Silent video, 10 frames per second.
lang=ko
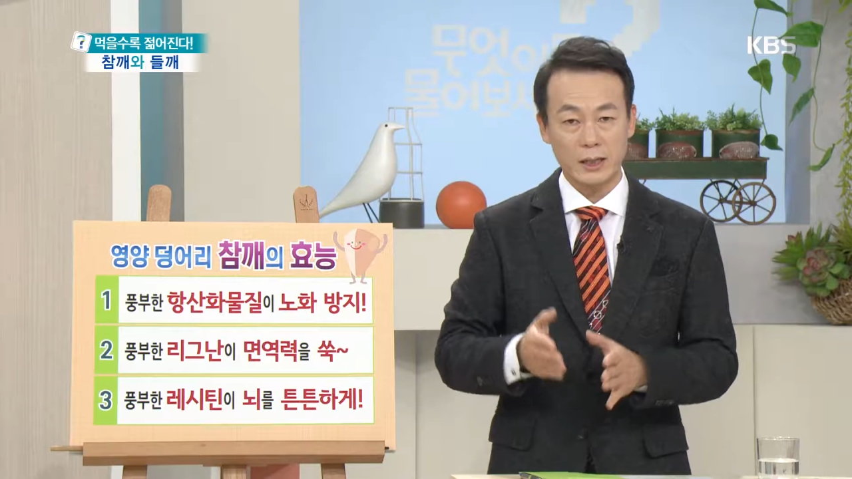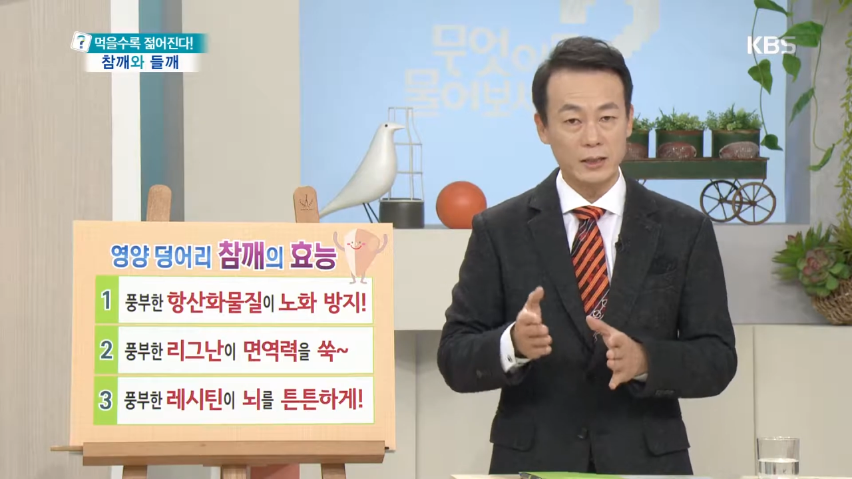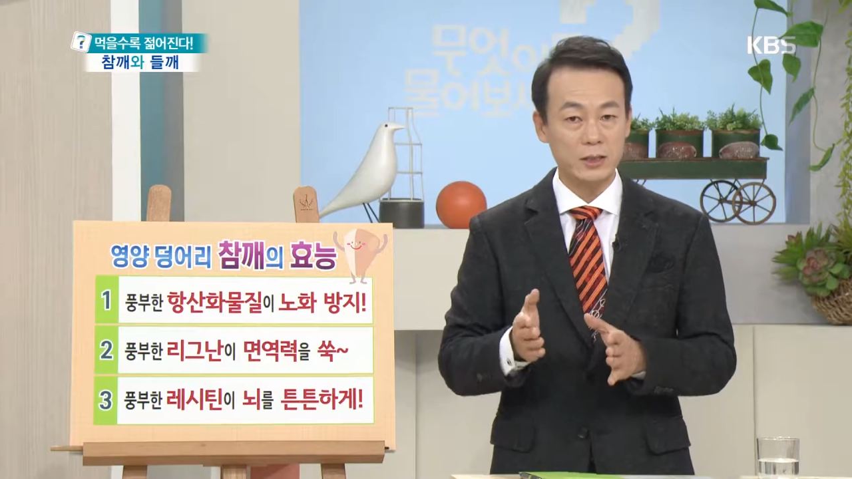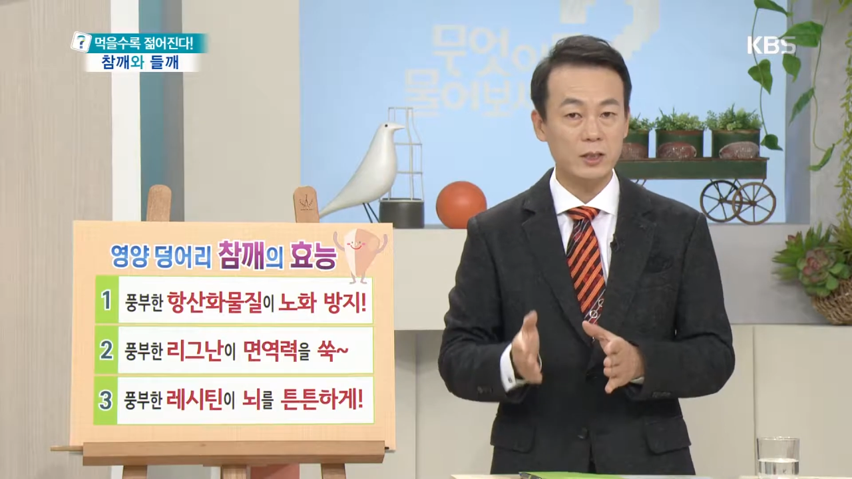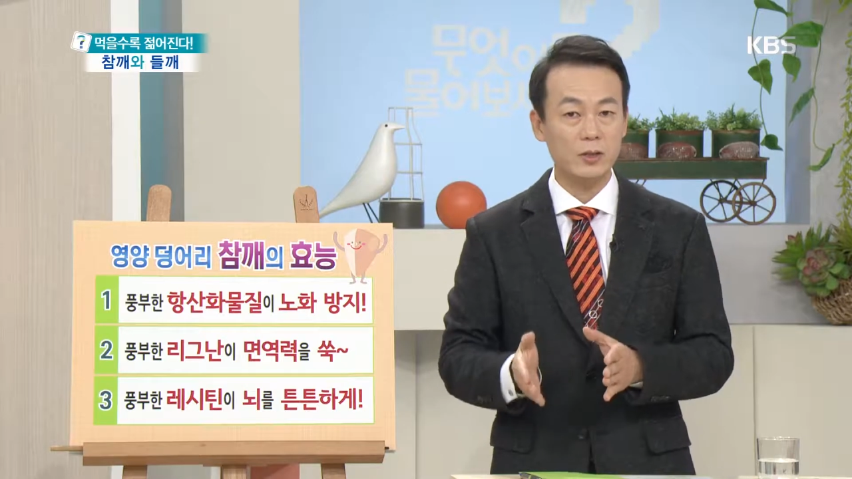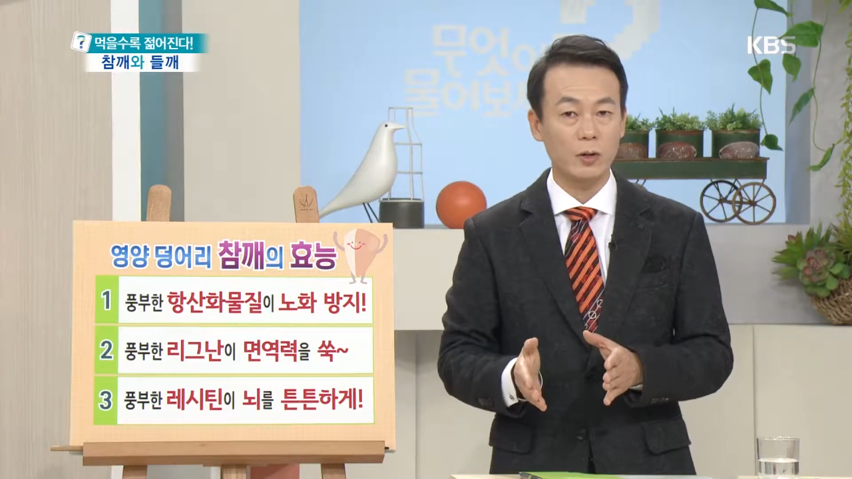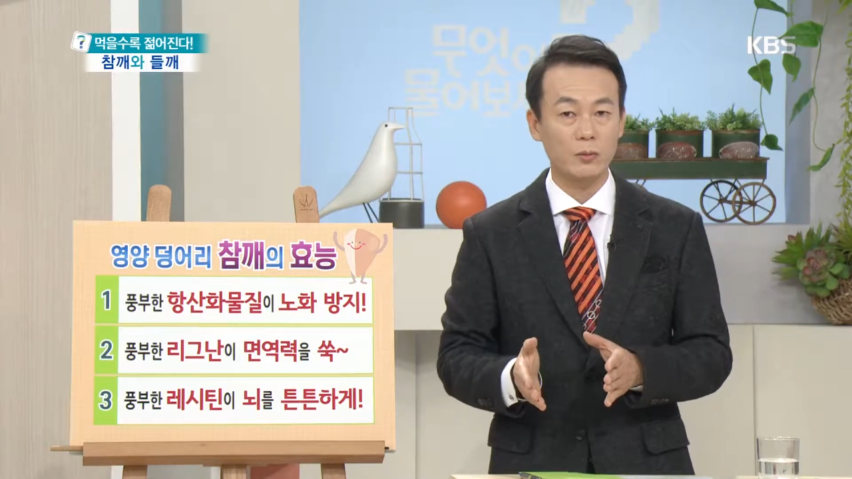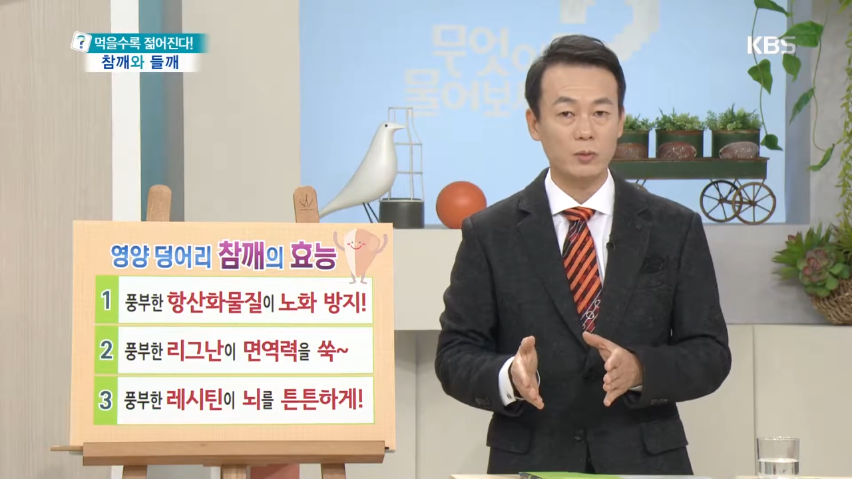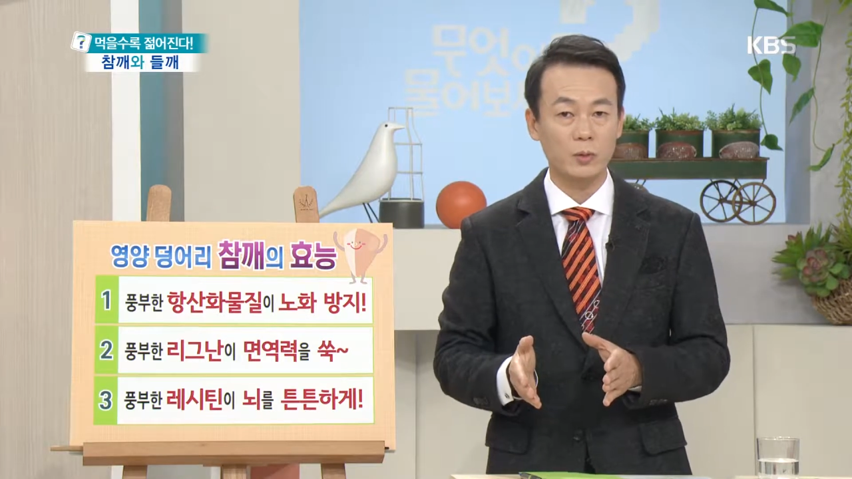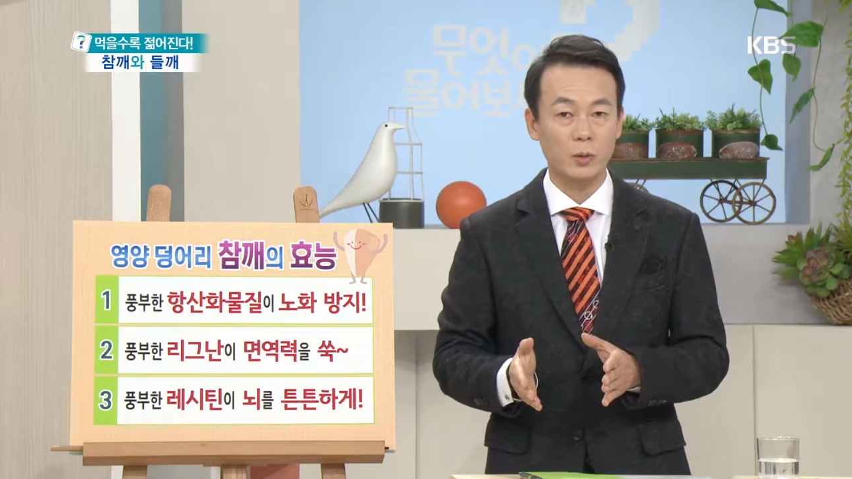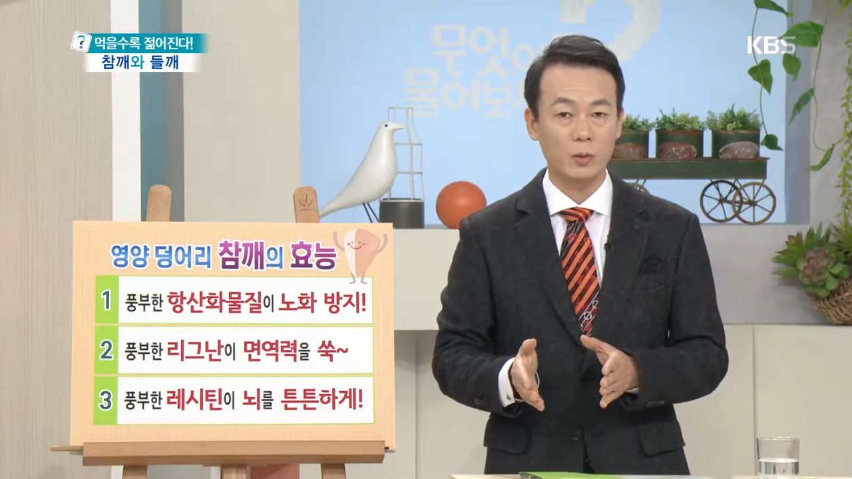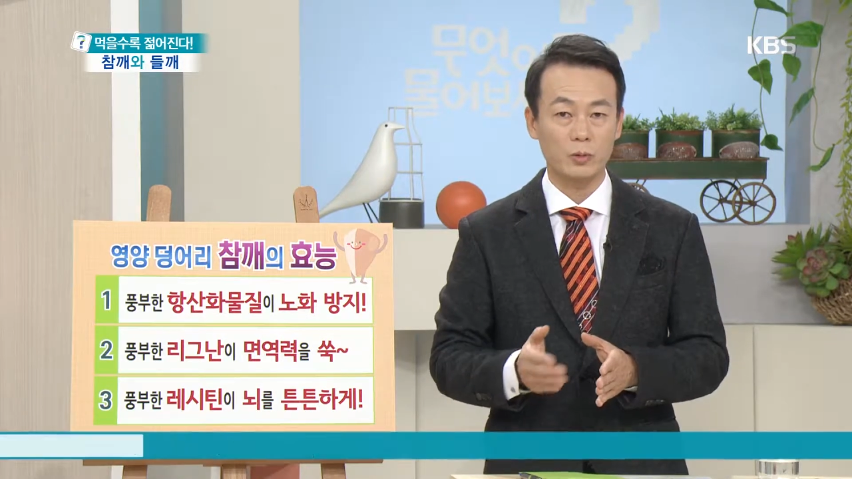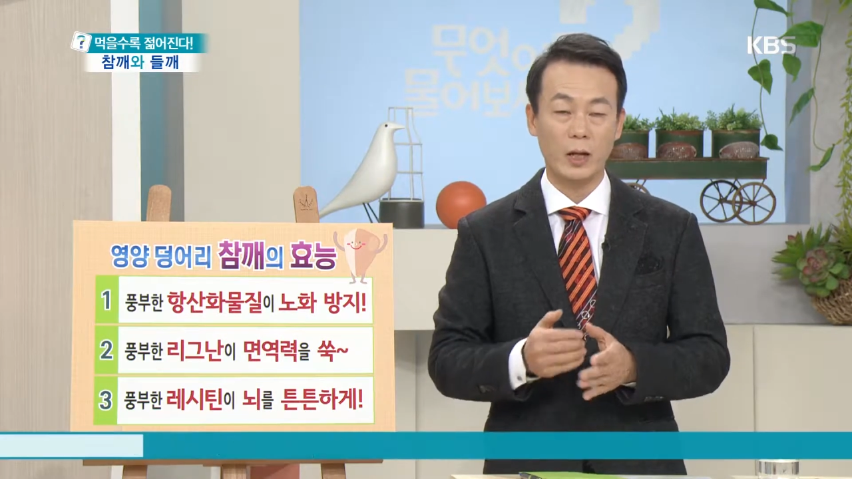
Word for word: 인질 성분으로